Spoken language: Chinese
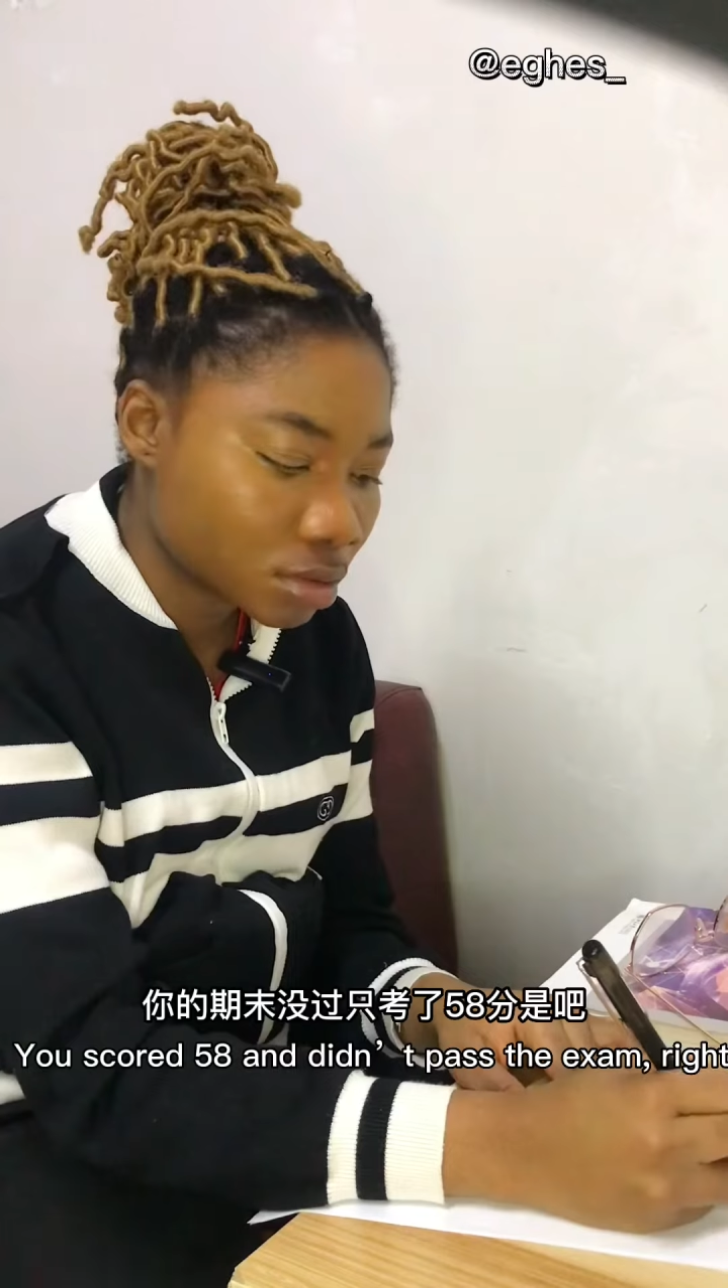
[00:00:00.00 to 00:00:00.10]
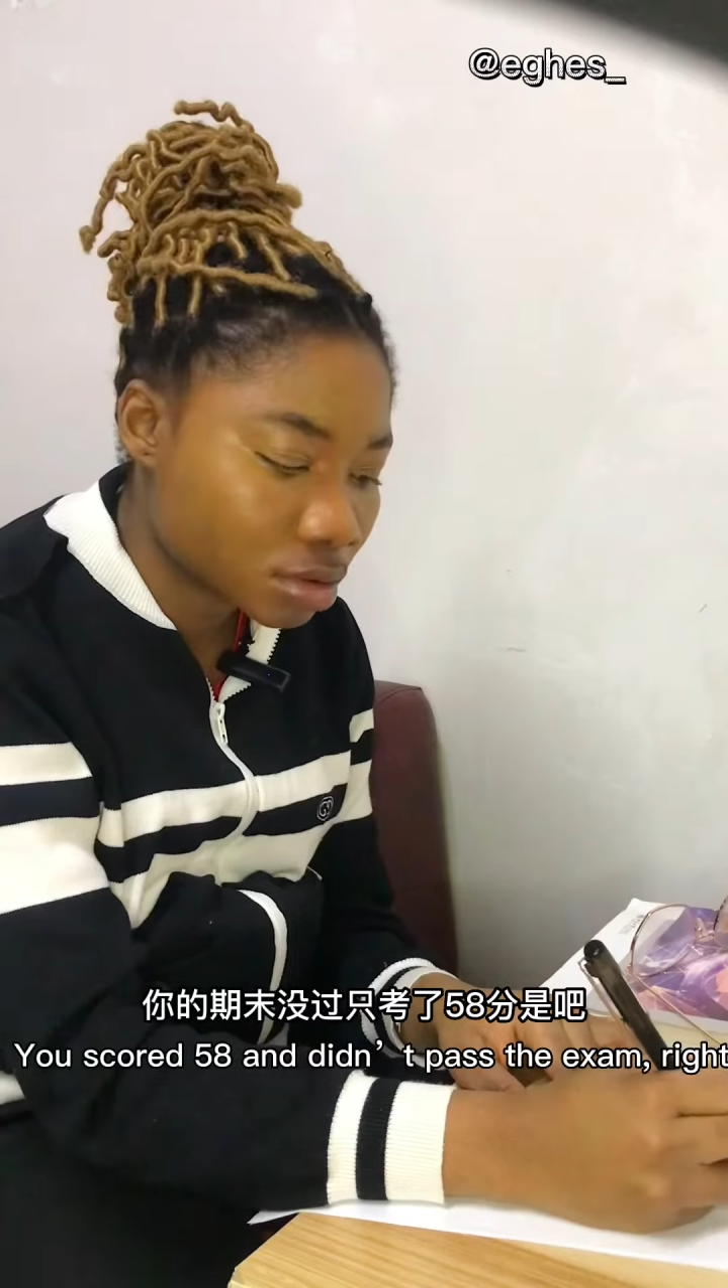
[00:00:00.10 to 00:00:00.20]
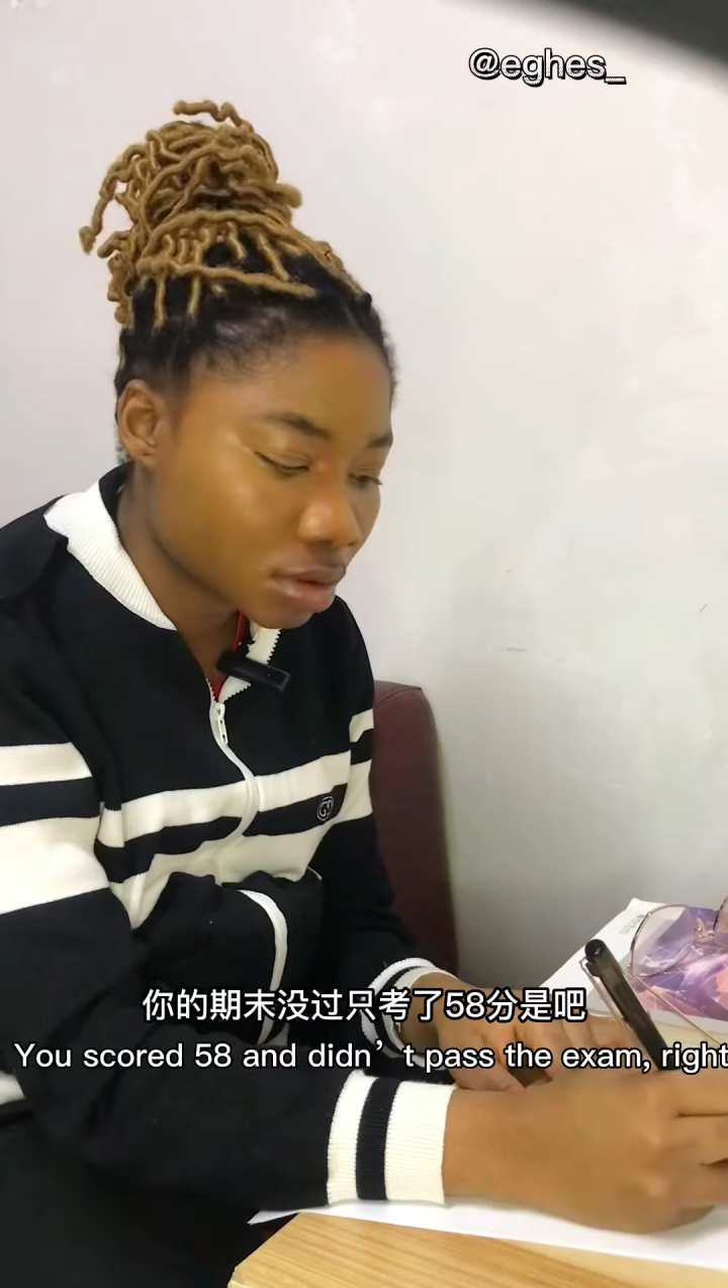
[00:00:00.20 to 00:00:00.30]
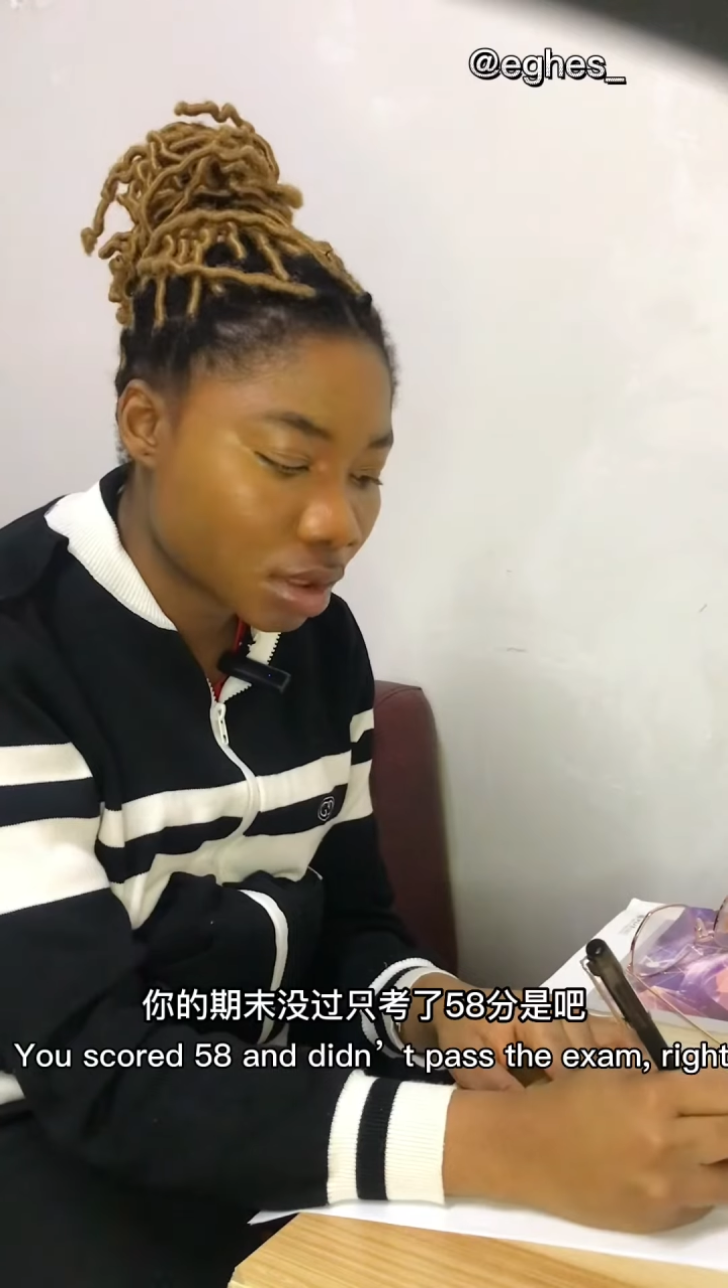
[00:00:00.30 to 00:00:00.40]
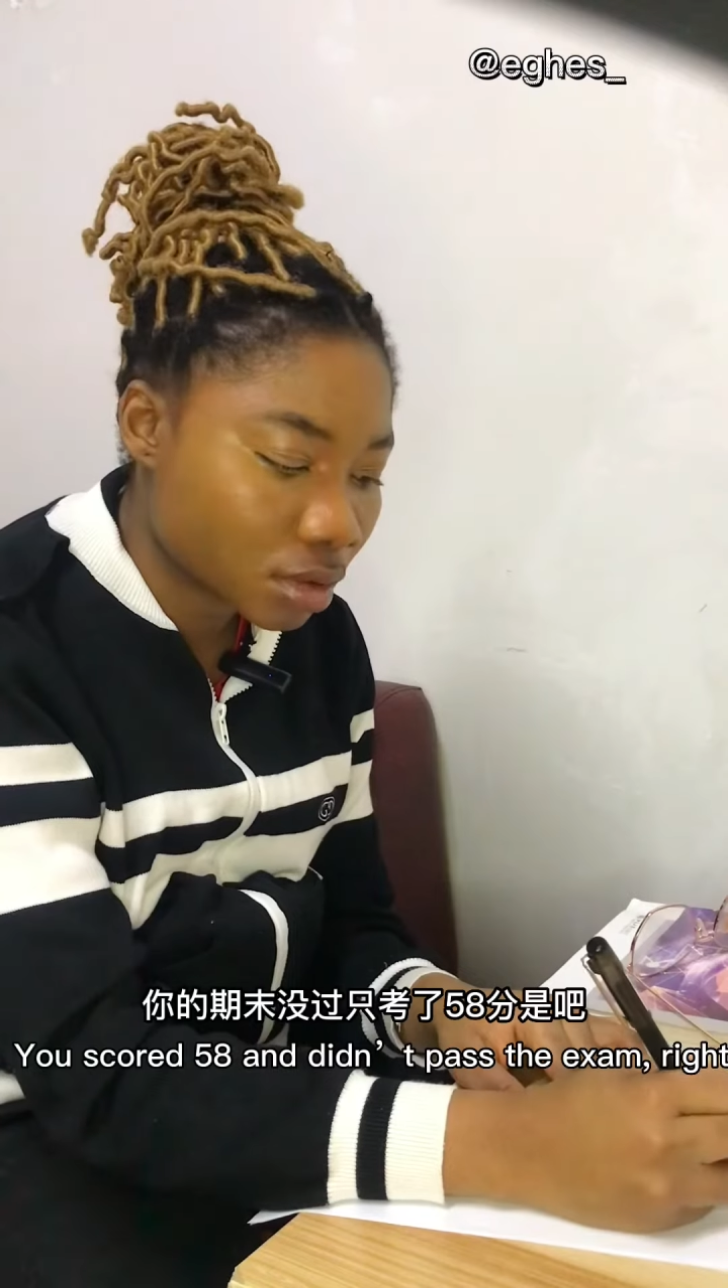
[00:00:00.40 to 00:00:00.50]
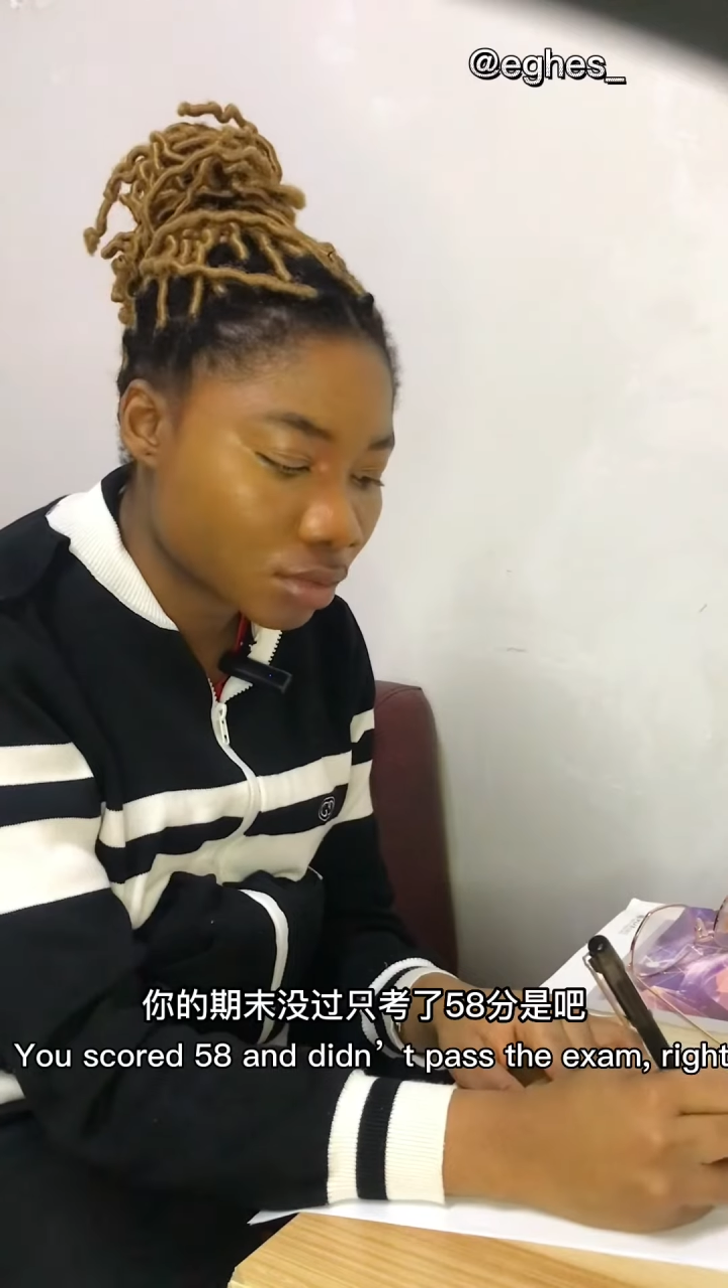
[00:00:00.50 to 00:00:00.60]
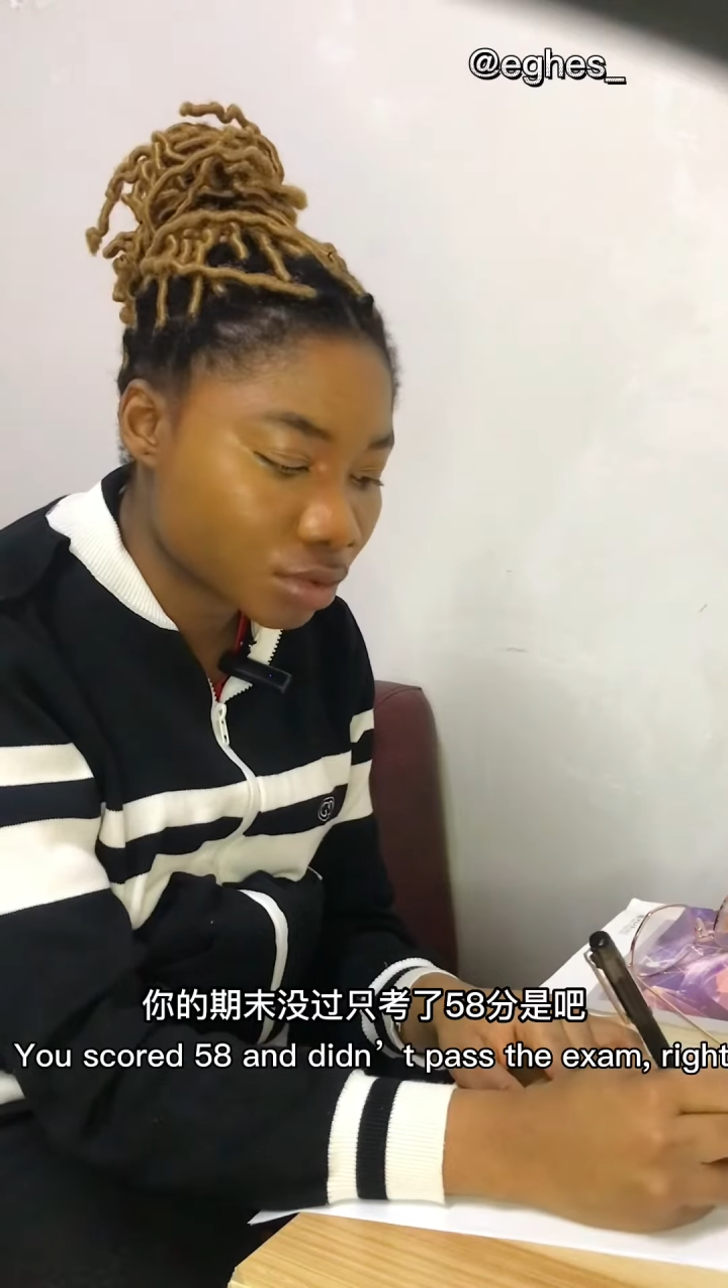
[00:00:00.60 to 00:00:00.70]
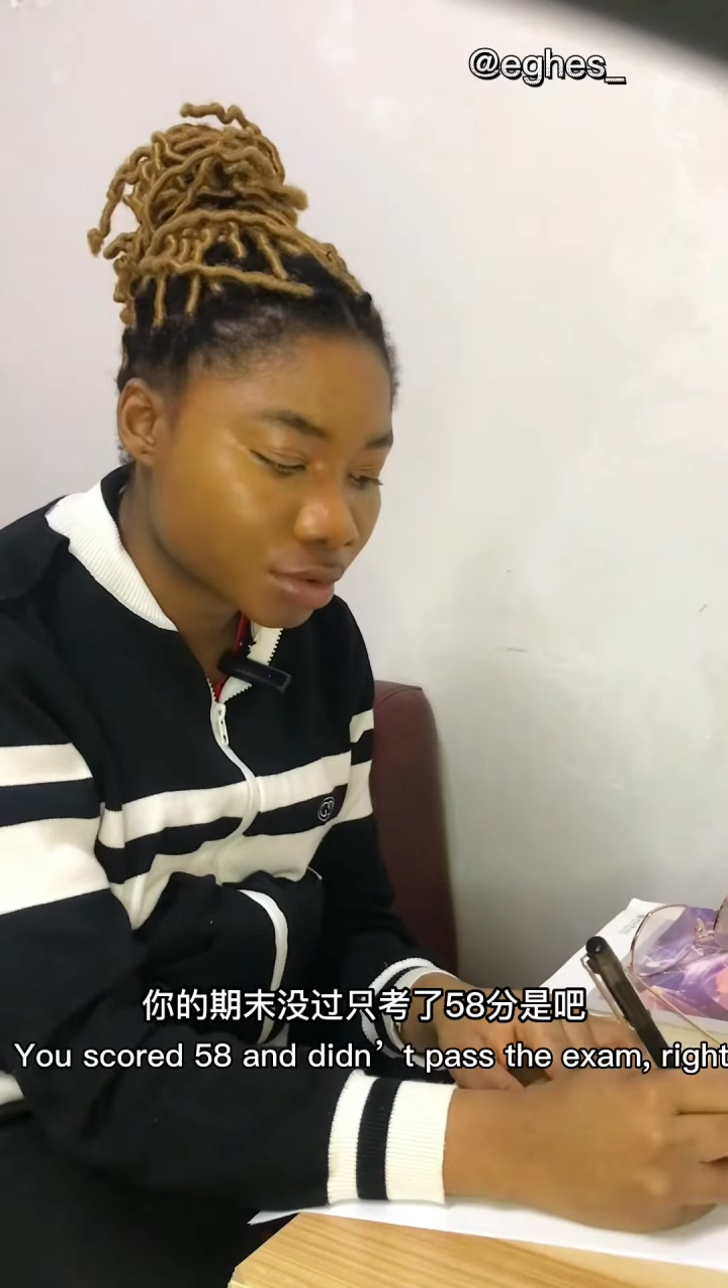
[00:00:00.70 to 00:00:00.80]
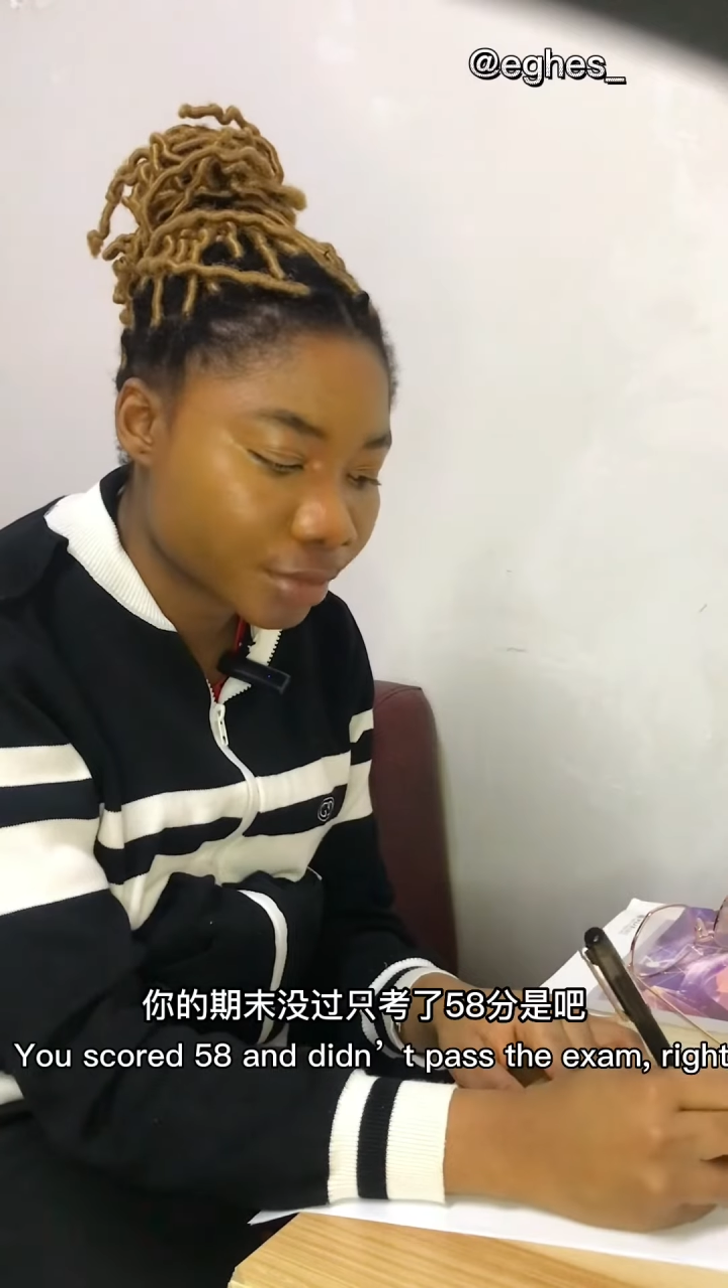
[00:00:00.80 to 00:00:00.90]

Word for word: 只考了五十